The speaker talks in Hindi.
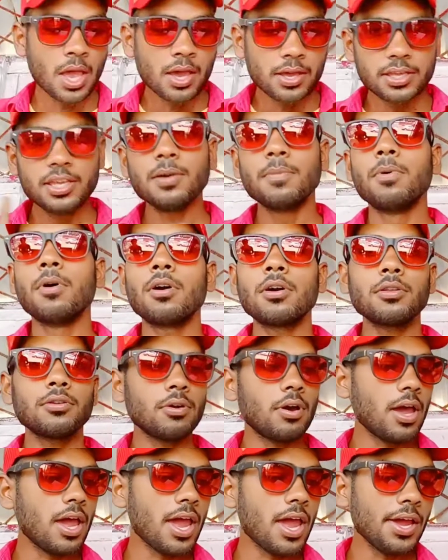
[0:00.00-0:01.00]
ये बोर्ड जो
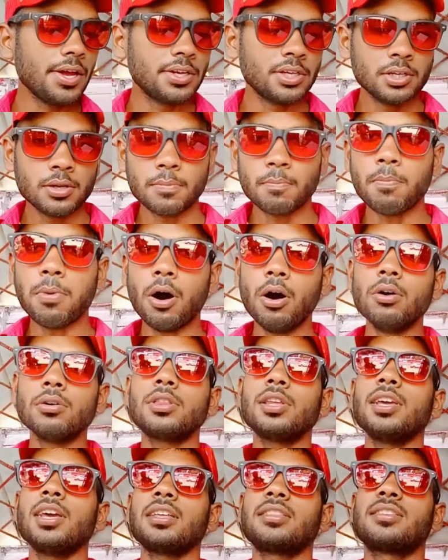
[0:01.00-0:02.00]
है बहुत
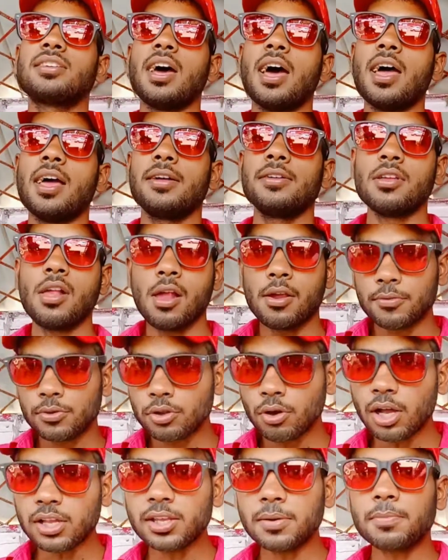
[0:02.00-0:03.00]
ही अच्छा है तो
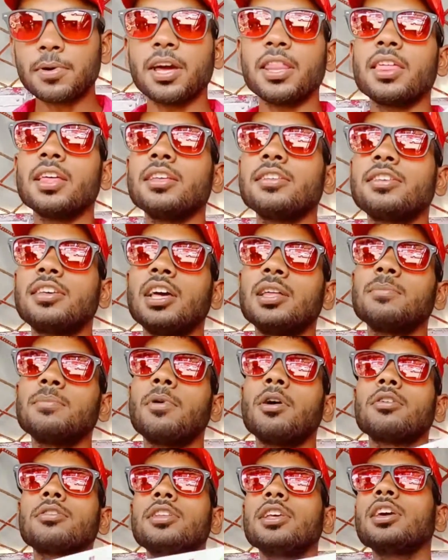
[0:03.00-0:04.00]
आज हम करेंगे इसकी
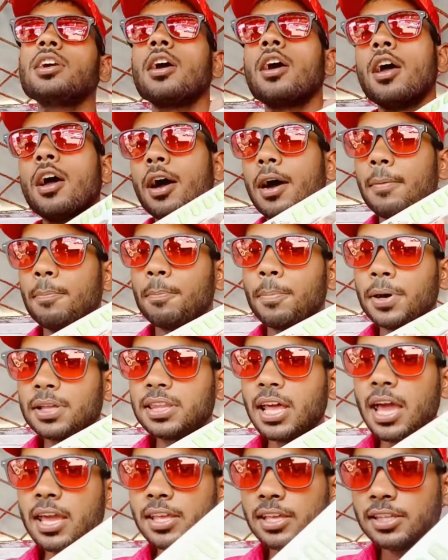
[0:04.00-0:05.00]
अनबॉक्सिंग अब
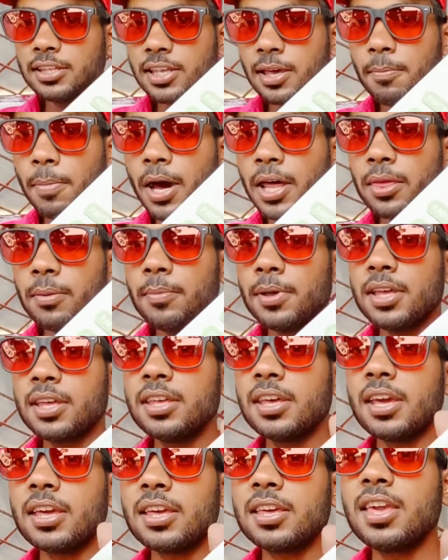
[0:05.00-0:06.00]
बताएंगे इसके बारे में कि
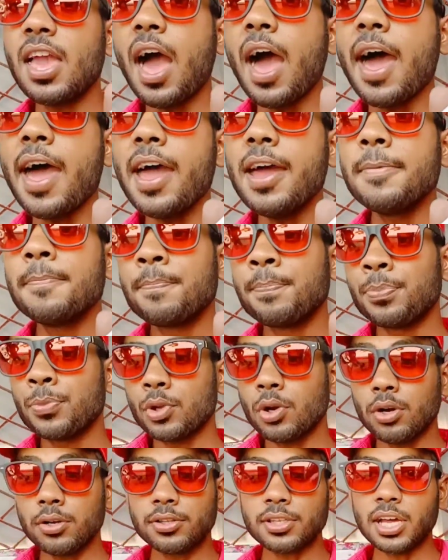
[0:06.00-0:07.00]
ये क्या है
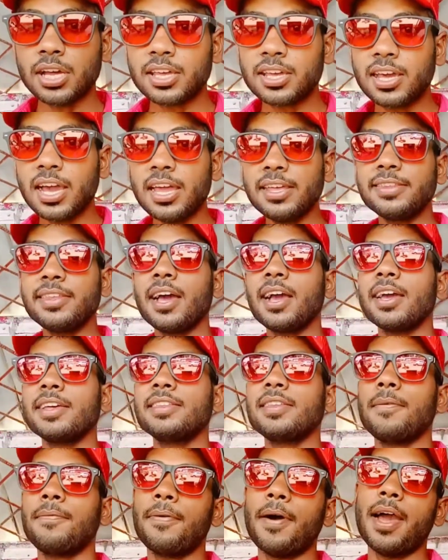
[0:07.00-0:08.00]
और इसका कैसा
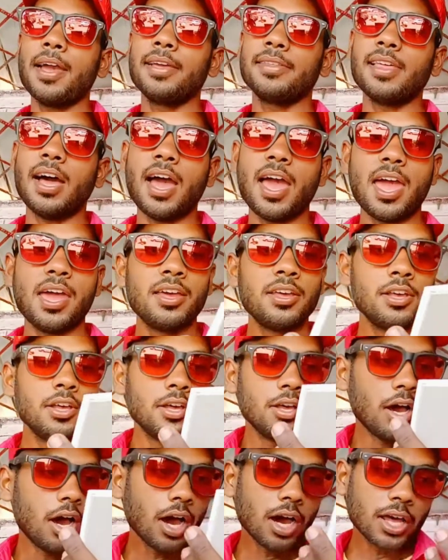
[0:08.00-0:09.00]
कैसा फ़ायदा है
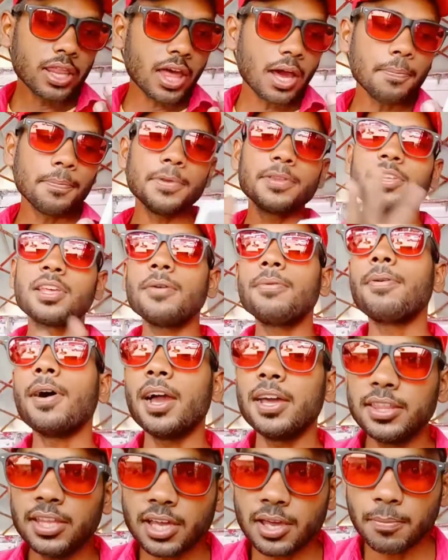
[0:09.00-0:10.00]
अगर आप इसके
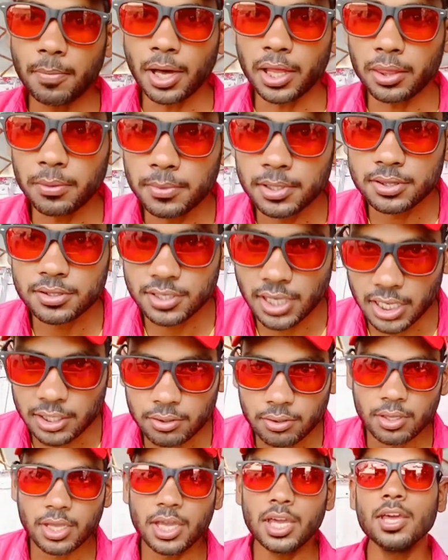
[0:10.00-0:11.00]
फ़ायदे के बारे में
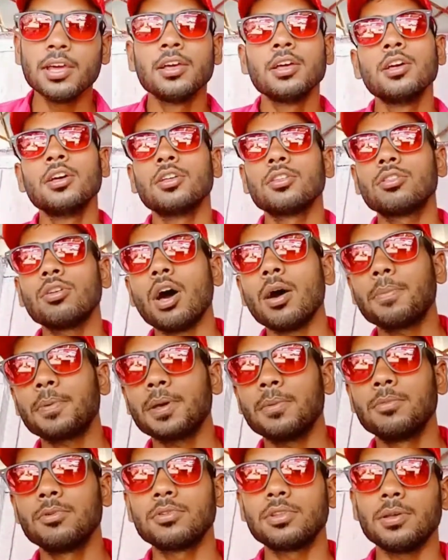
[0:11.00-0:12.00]
जानोगे तो आपके
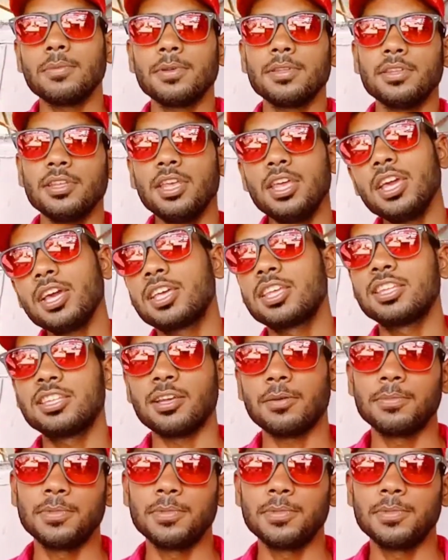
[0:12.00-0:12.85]
मुंह से बस एक ही शब्द